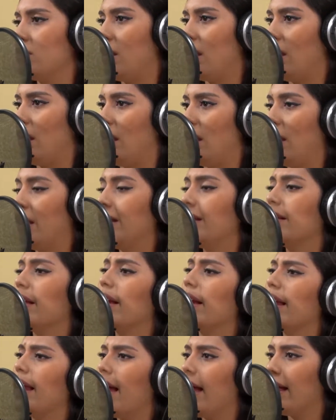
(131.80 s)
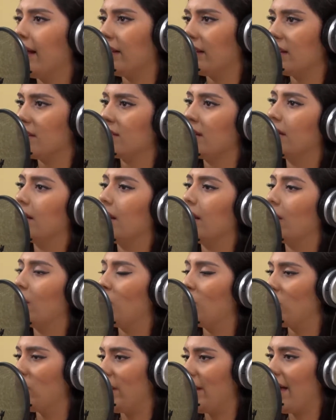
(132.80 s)
de integrantes, ante la
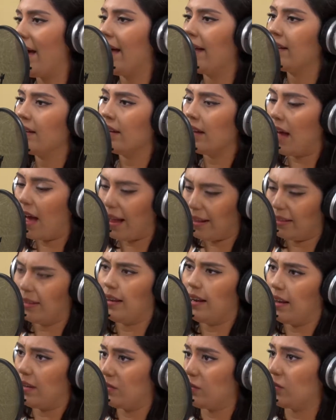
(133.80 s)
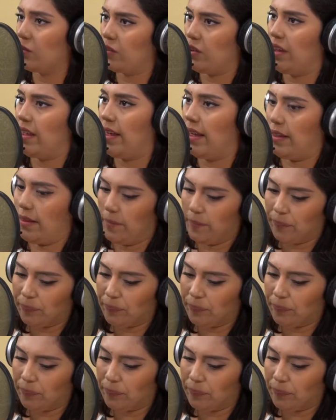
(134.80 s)
comunidad, ante la sociedad.